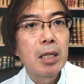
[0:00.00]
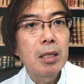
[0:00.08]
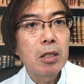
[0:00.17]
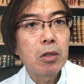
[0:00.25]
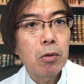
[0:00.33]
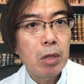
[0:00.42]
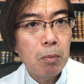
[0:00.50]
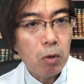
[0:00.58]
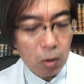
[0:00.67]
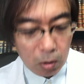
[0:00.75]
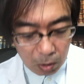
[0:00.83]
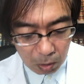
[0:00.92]
でそれ
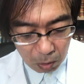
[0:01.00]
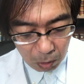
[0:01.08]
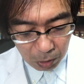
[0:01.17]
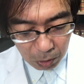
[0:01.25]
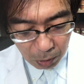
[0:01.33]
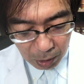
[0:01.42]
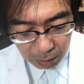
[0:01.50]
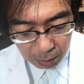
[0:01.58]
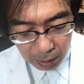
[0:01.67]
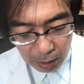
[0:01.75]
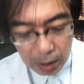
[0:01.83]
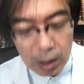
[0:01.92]
もこうより
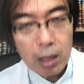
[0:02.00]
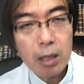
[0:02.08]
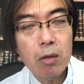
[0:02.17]
具体的